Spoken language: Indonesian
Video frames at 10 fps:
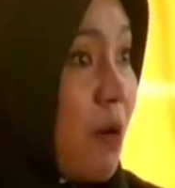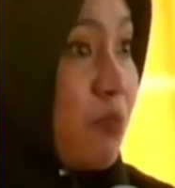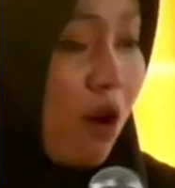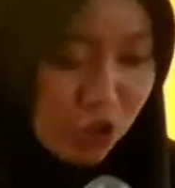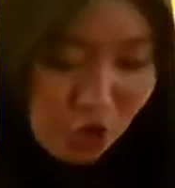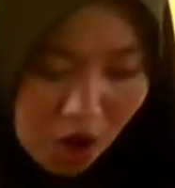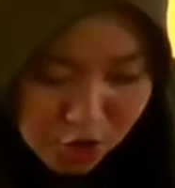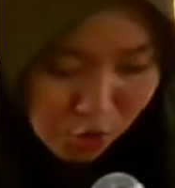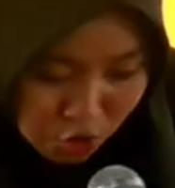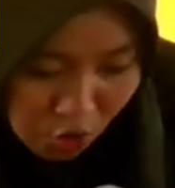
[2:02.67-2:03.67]
napak bonser
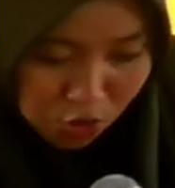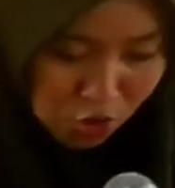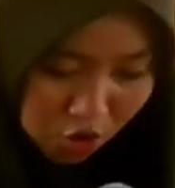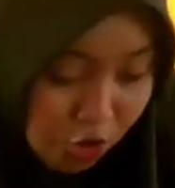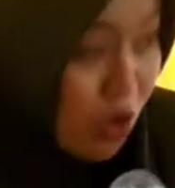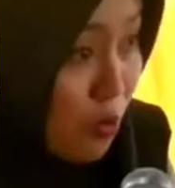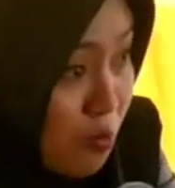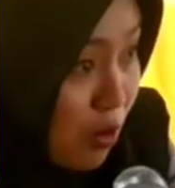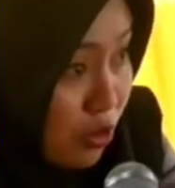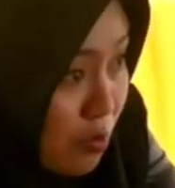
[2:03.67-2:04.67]
langsung skok-skok ion
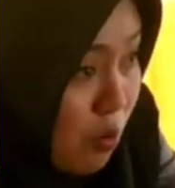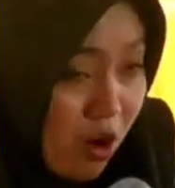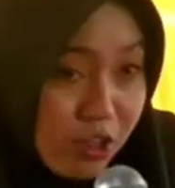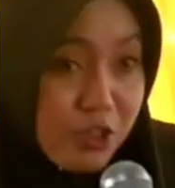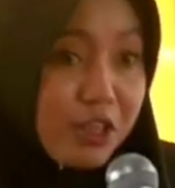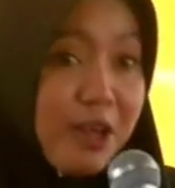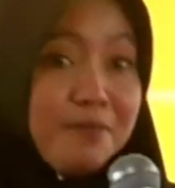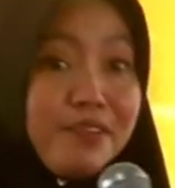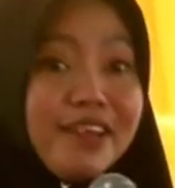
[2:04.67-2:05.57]
iya, banget saya